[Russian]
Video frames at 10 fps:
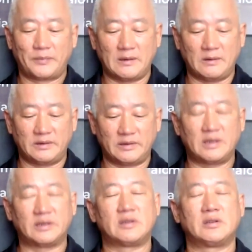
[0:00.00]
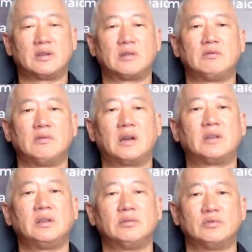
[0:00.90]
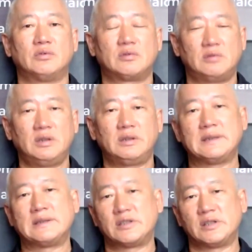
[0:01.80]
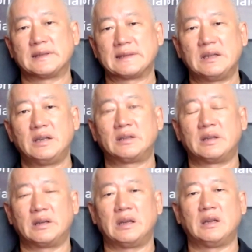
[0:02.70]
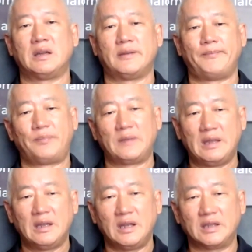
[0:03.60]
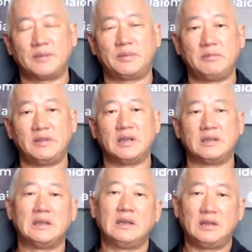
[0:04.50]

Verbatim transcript: э, достаточно такую активную роль, если человек знает, как э, это применять.